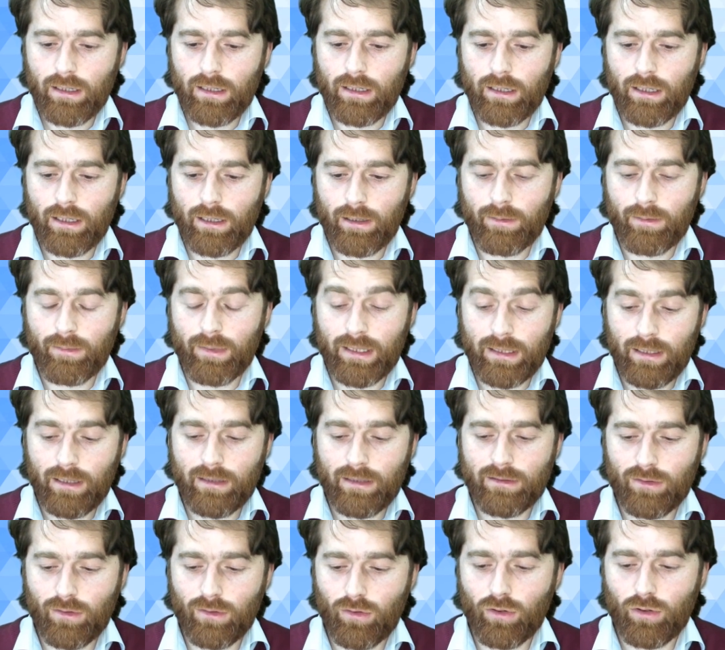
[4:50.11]
E, ben de
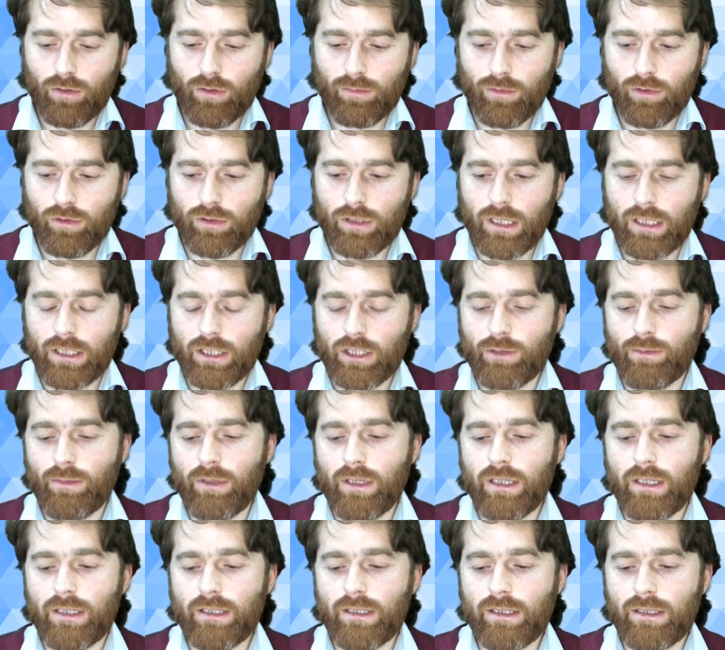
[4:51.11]
hatırlıyorum o
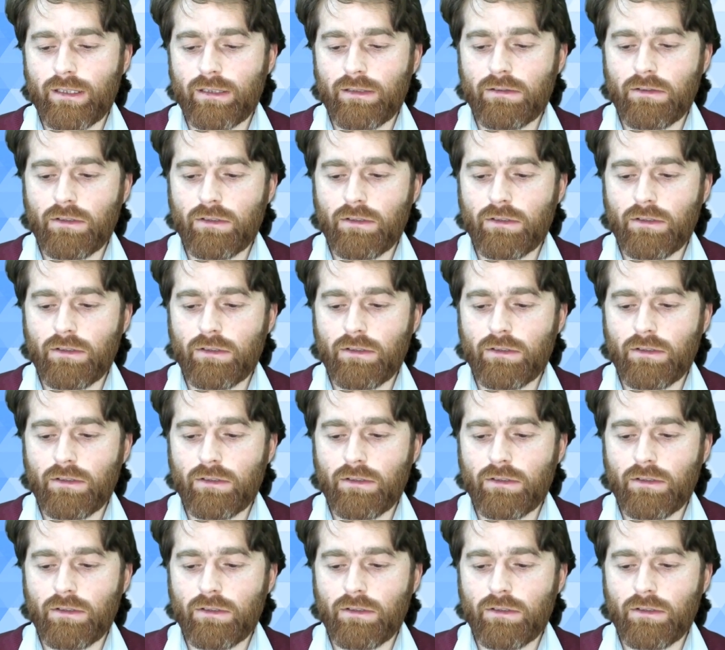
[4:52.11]
tartışmaları.